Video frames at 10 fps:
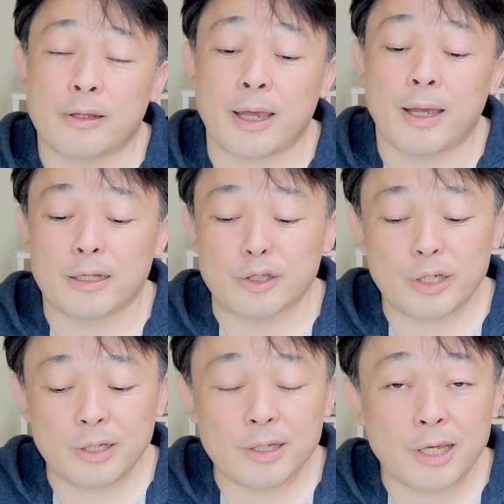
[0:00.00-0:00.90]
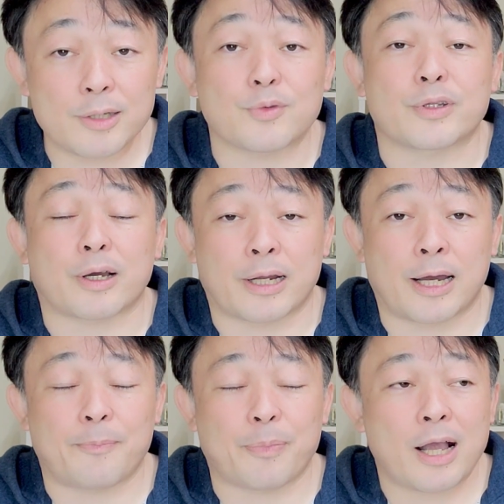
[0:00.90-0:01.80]
で、任意継続族だか
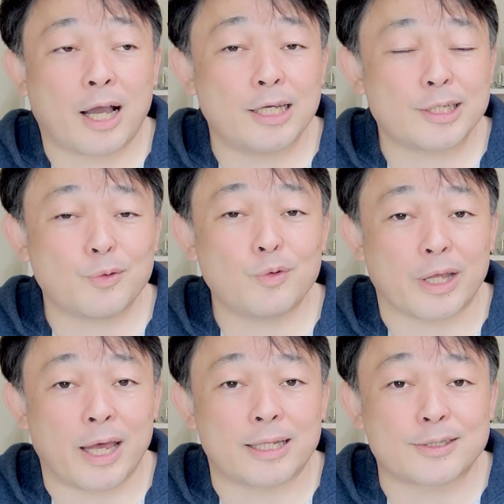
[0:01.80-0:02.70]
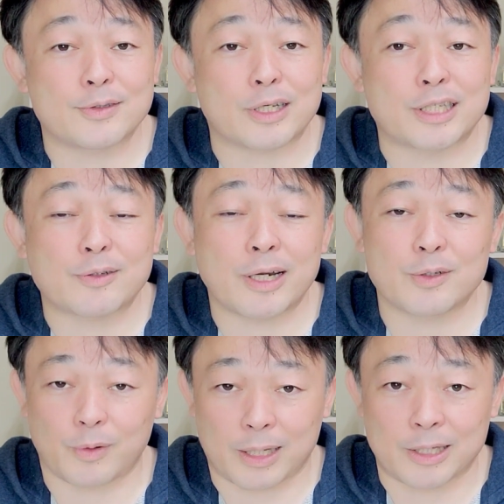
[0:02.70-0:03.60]
ら、会社の方で手続きしてくれ
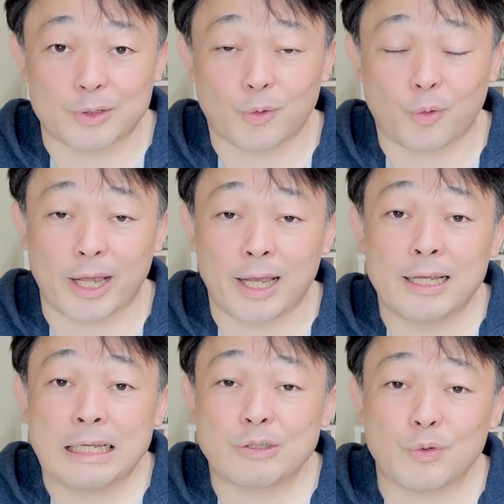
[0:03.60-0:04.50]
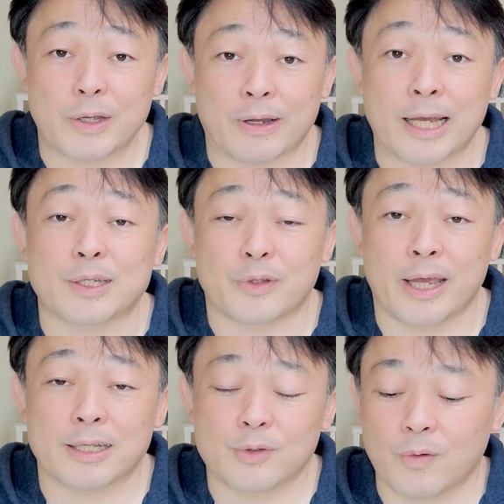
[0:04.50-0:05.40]
るのかっていうと、これ、そうではないの
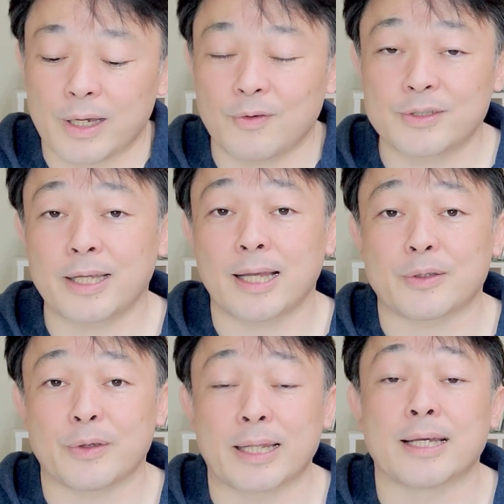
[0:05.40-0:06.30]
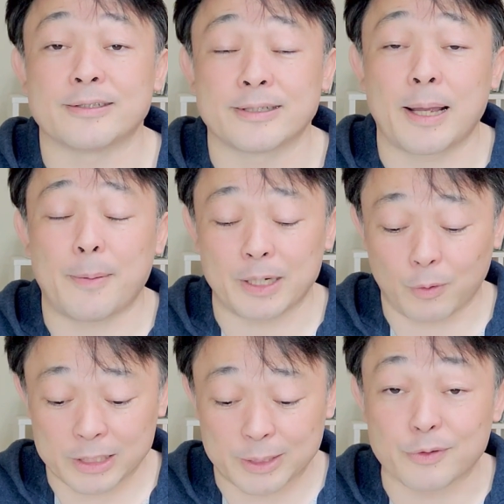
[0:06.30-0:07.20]
で、そこは気をつけないといけないですね。やっぱり
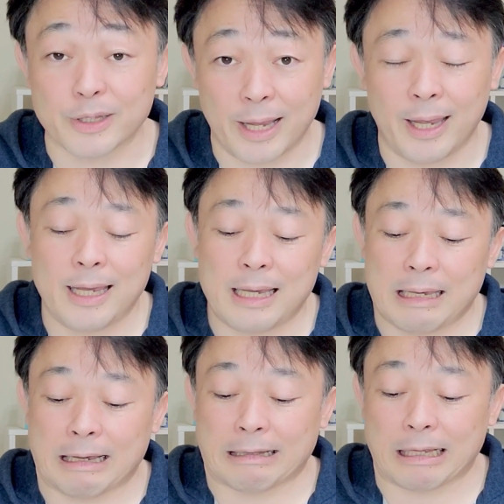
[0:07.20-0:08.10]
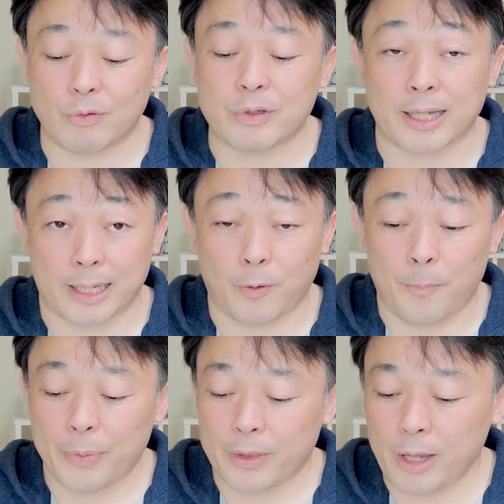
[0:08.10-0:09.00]
これ自分でやらないといけない
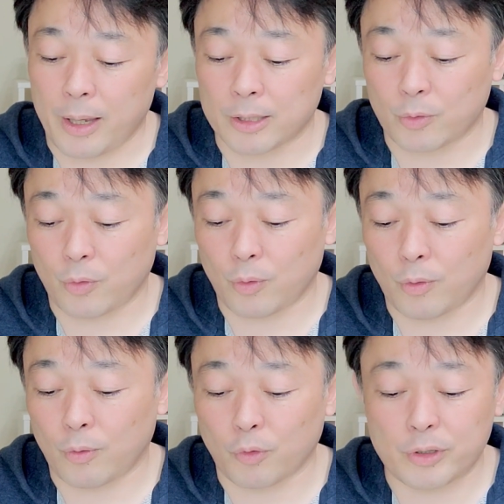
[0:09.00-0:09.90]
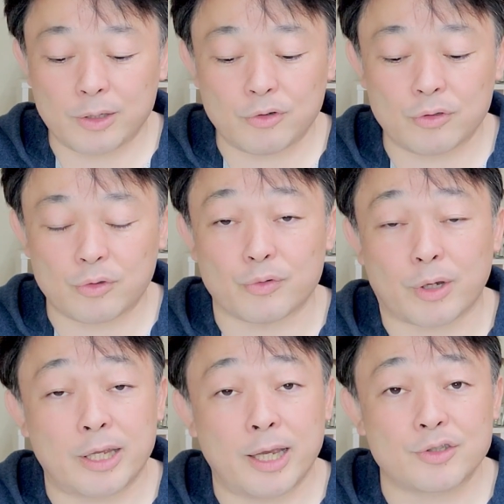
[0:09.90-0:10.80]
と。で、あと、持っていくという
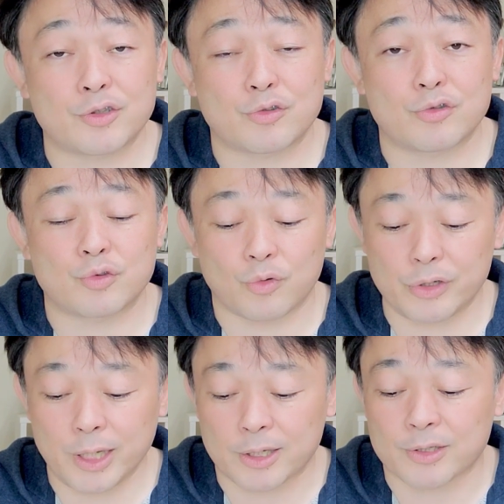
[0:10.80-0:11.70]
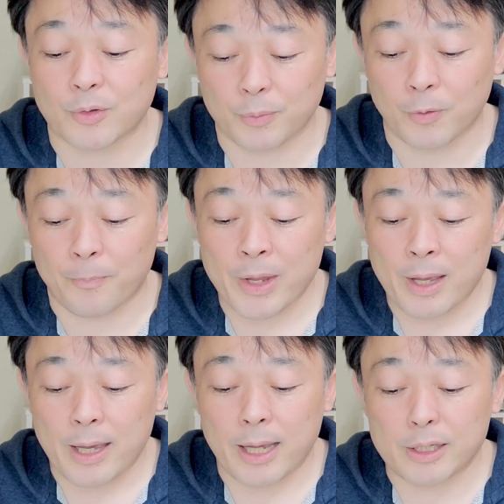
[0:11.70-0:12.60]
か提出する書類なんですけども、
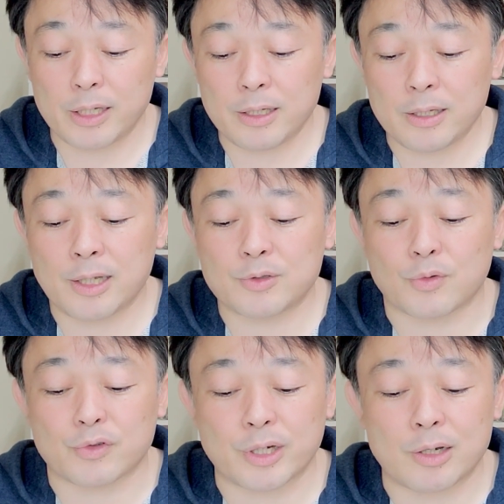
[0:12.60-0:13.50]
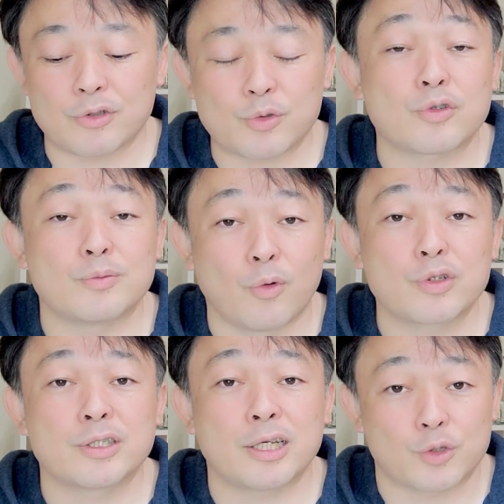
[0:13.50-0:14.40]
えー、任意継続資格取得
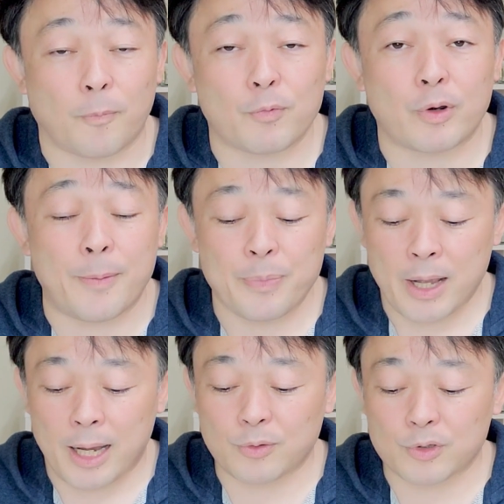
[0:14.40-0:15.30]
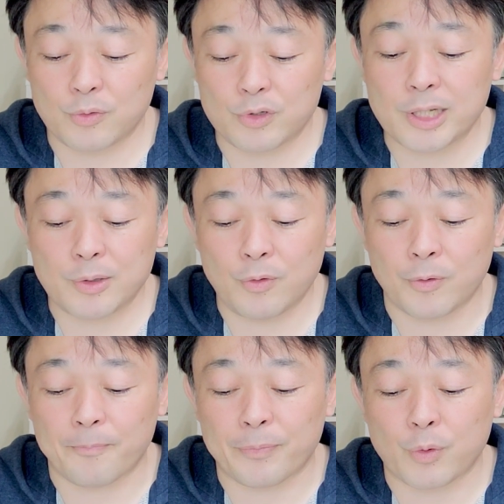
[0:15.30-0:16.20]
申し出書。これ、あの、その下
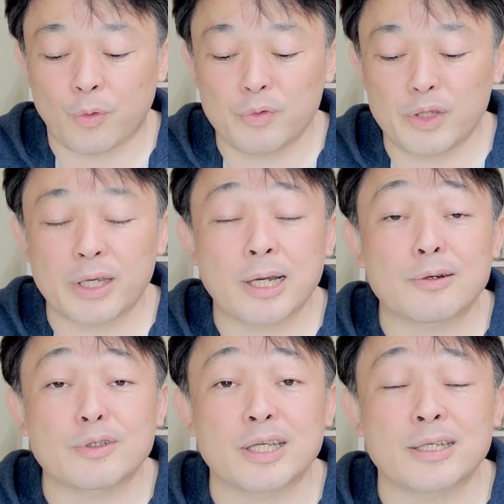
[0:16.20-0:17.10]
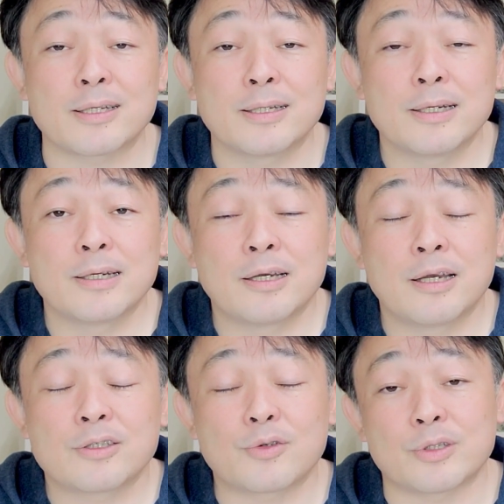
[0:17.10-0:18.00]
の、と本人確認
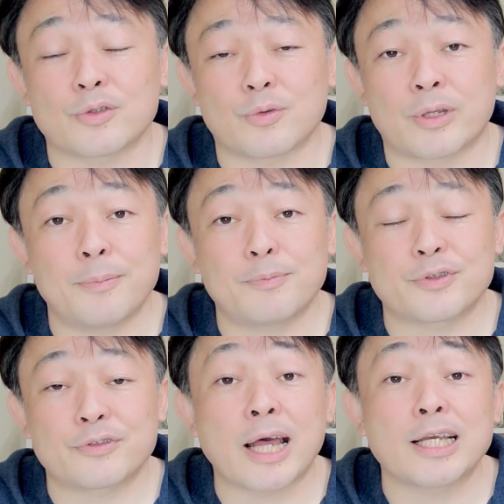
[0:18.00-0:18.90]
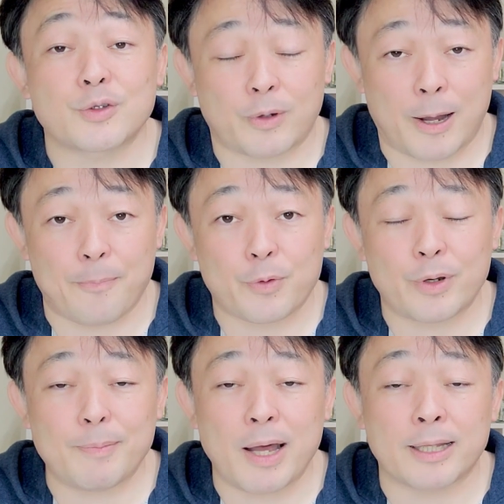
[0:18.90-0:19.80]
書類をその添付する台紙とか、
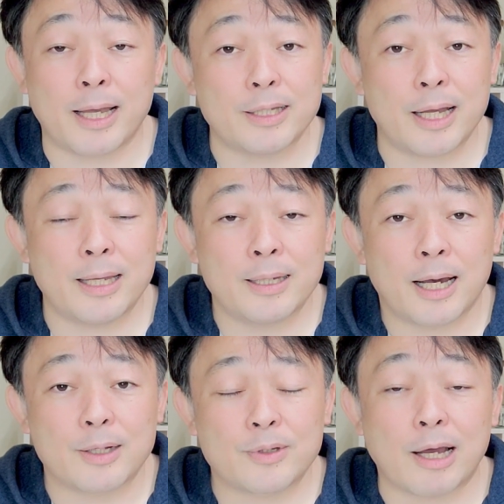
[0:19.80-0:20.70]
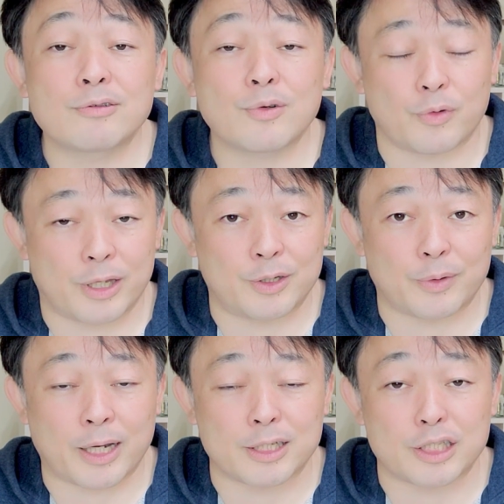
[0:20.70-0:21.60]
これまあ大体、あの、ダウンロードできる
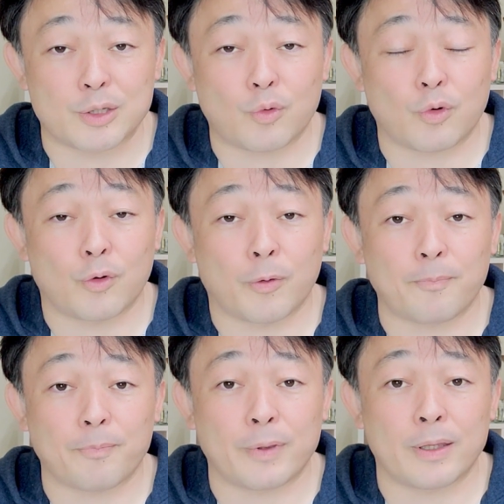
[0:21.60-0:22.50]
ような感じにどこの